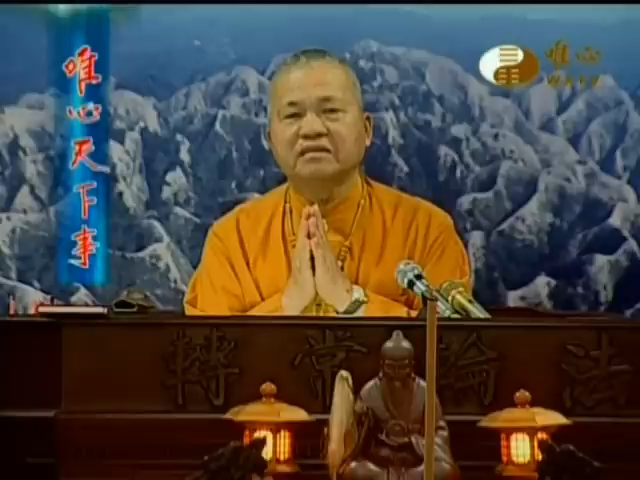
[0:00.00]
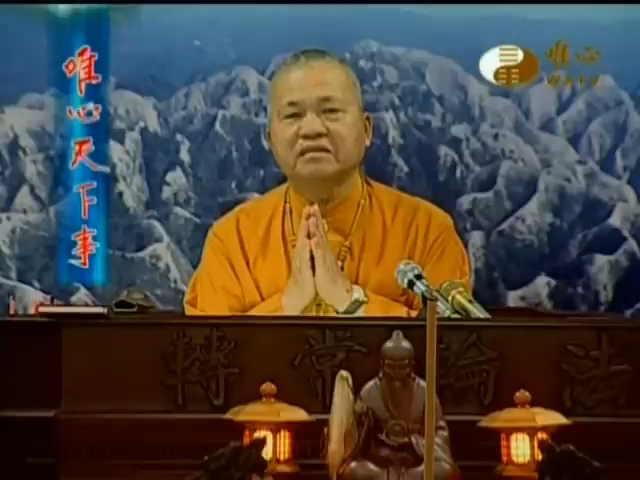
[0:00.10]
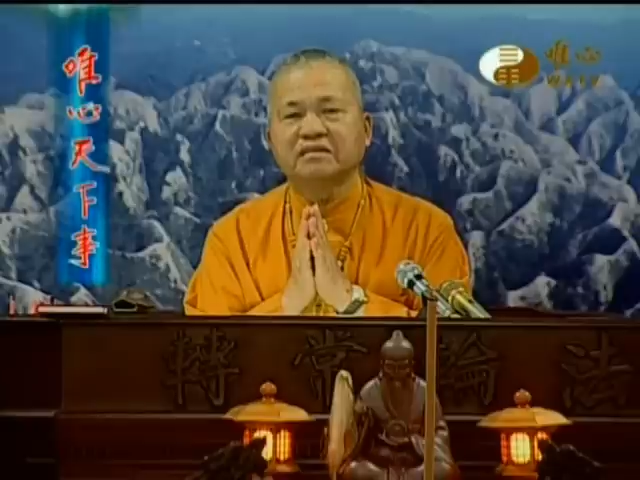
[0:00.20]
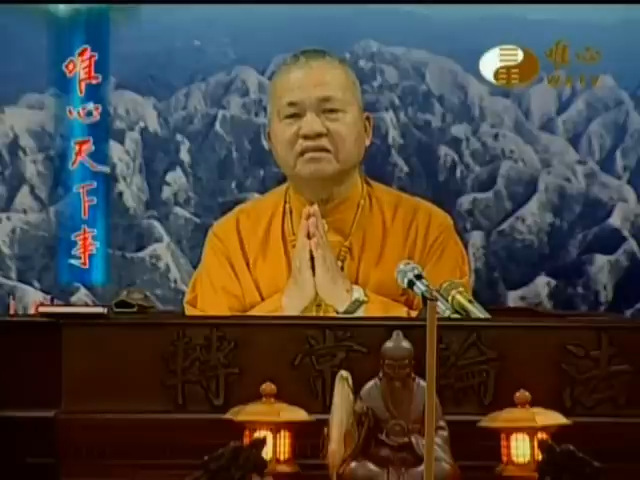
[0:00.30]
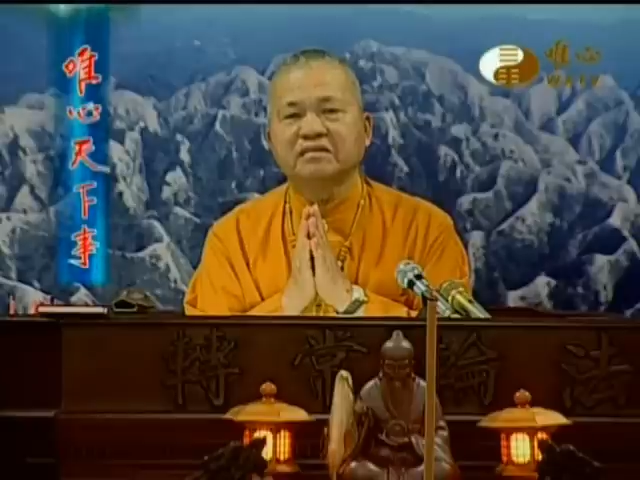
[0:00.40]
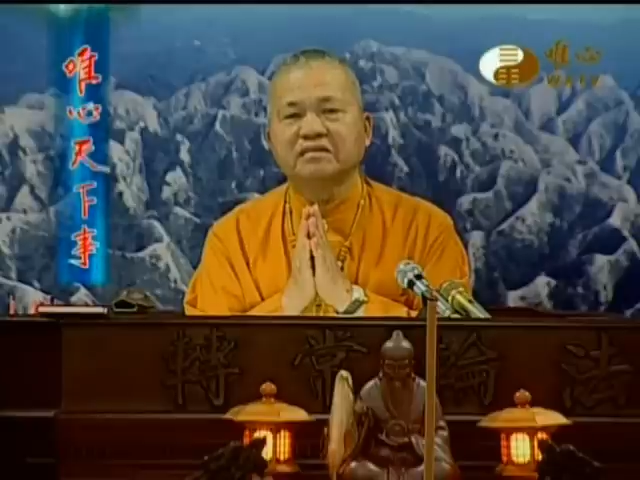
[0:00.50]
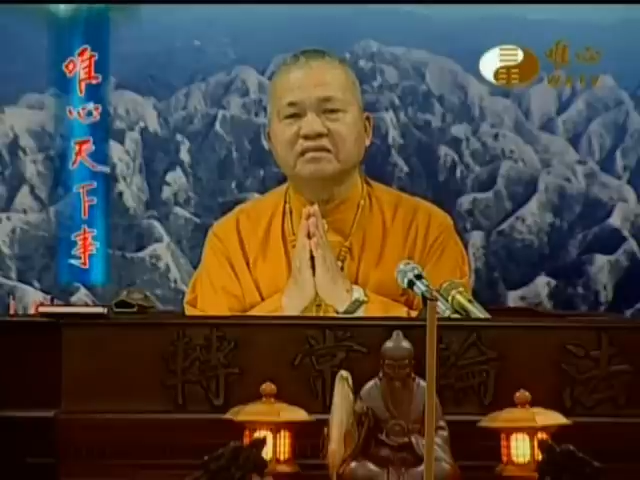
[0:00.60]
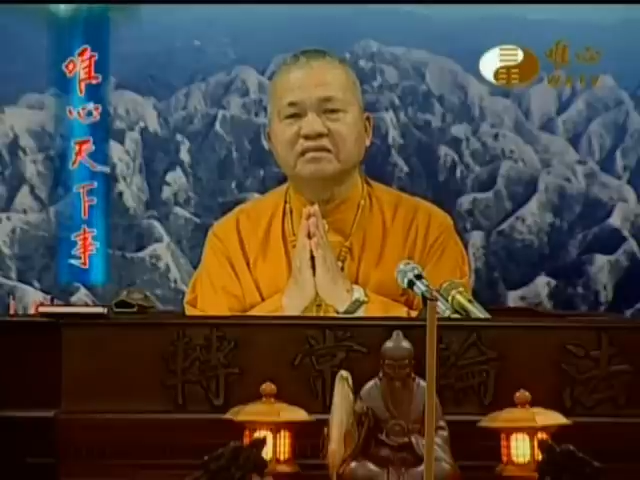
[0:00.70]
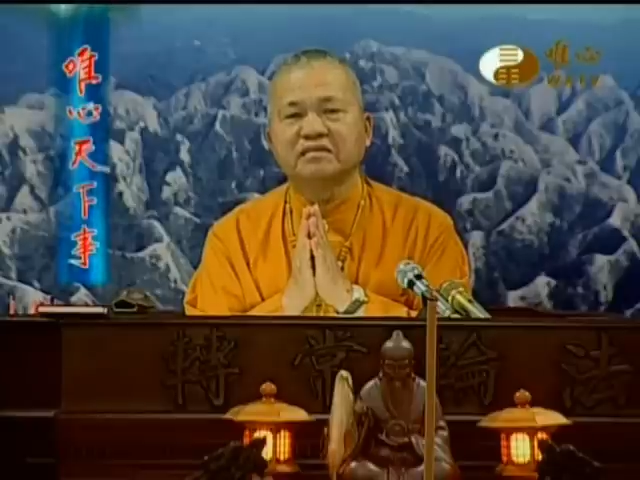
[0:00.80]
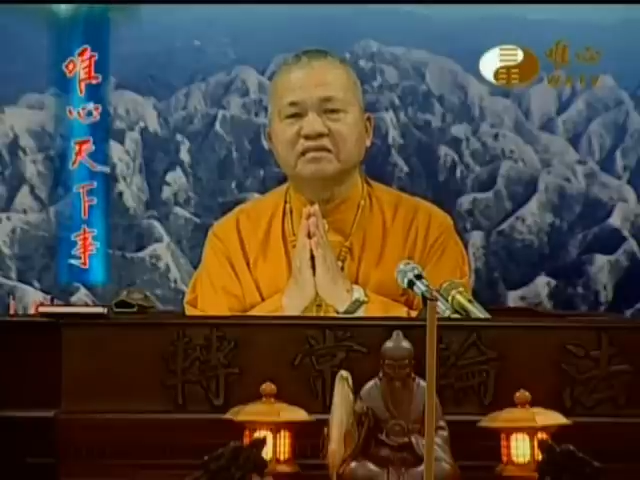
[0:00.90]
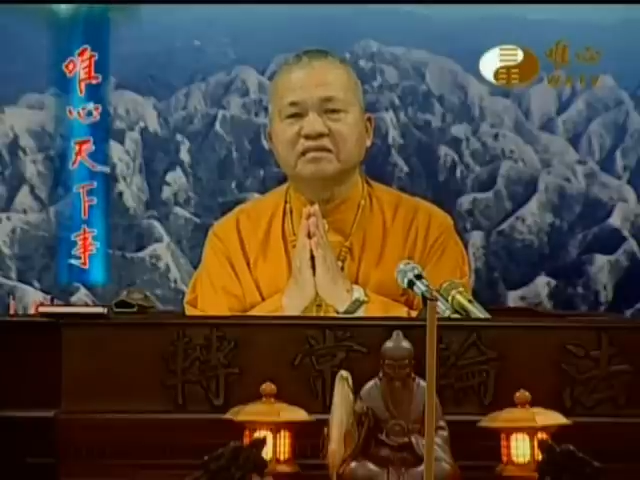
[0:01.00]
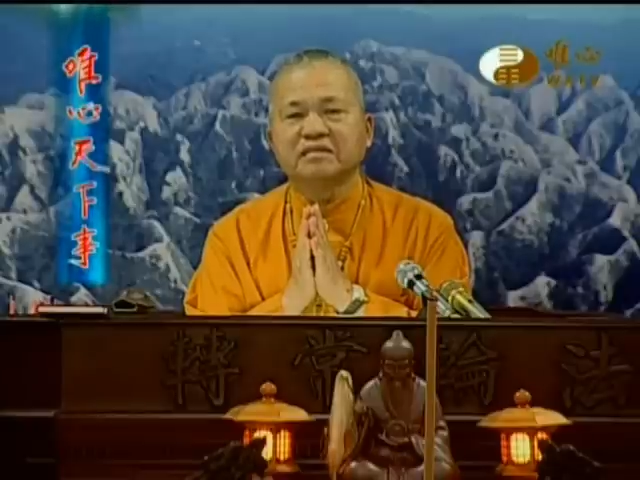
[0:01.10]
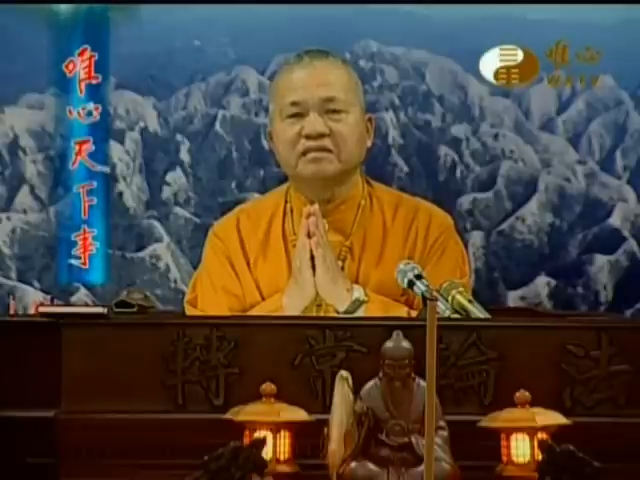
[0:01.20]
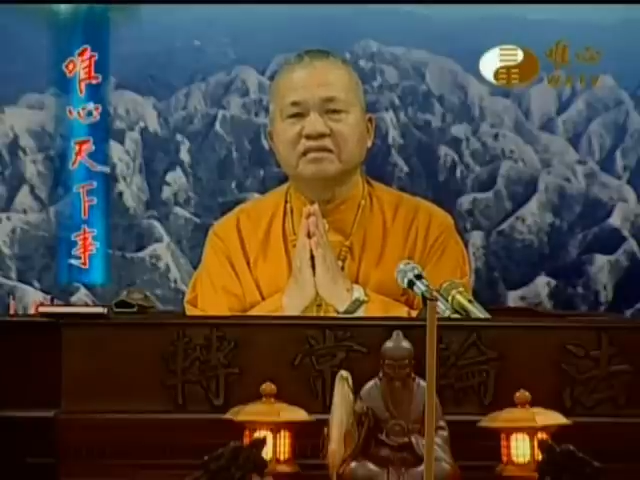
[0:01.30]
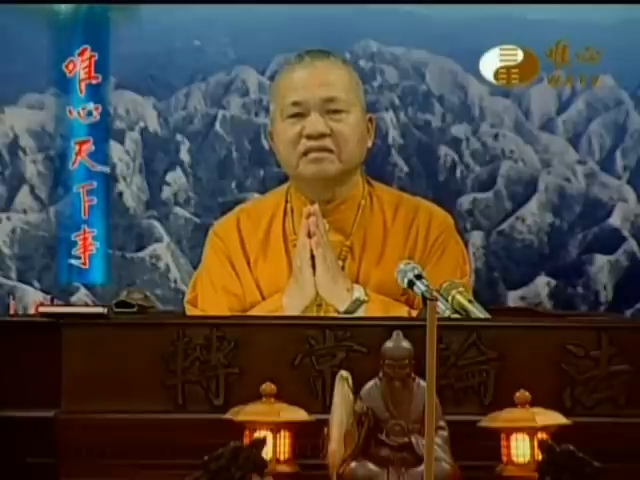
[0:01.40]
我
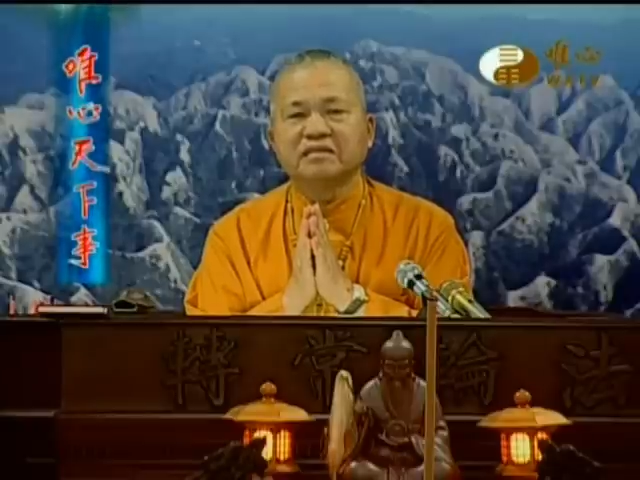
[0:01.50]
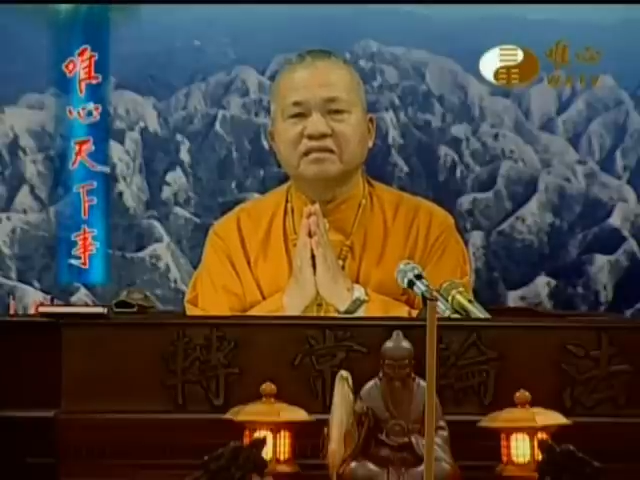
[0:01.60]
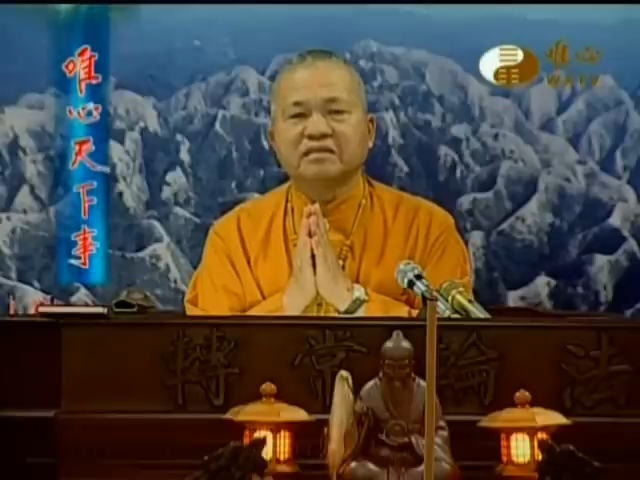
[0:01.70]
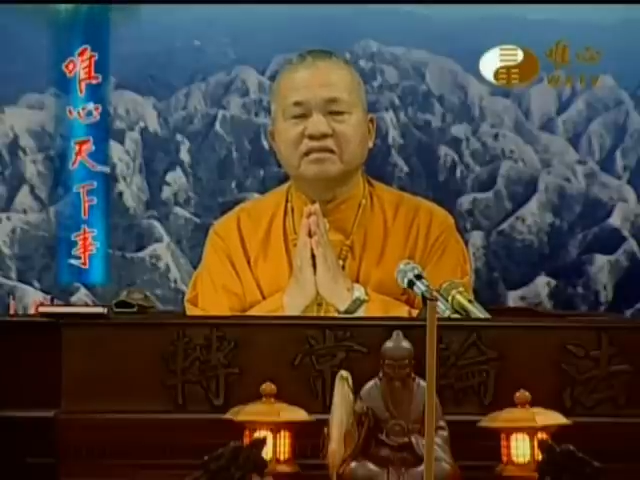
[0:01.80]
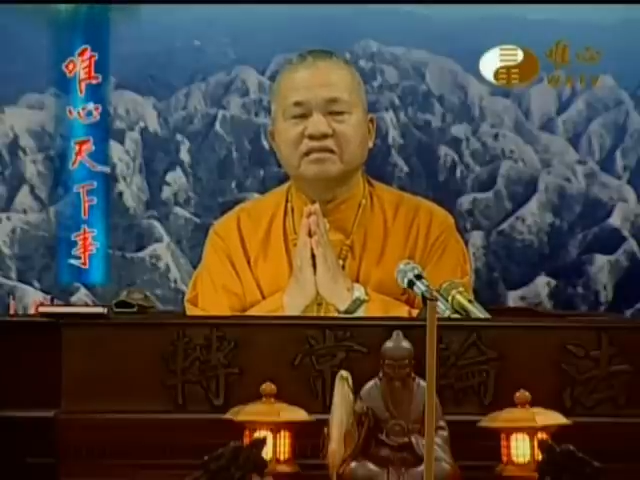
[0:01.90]
今诸